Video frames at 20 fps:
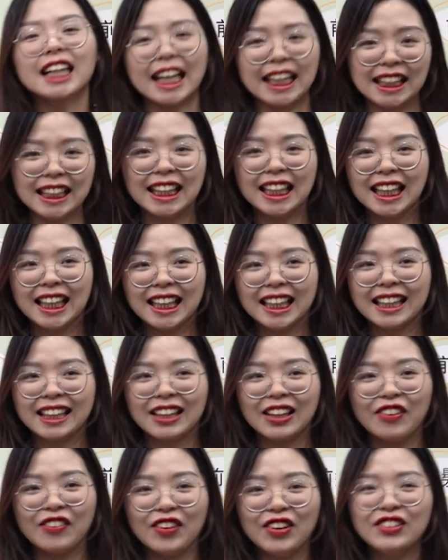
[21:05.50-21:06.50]
cách
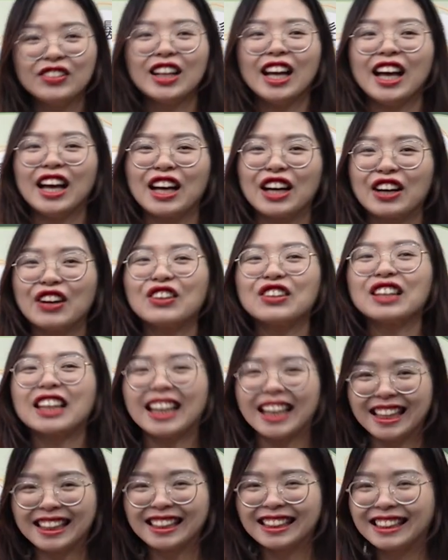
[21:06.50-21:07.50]
đúng không cốt
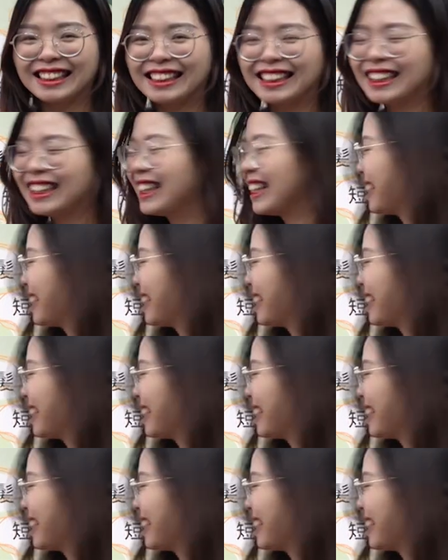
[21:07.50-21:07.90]
cách いい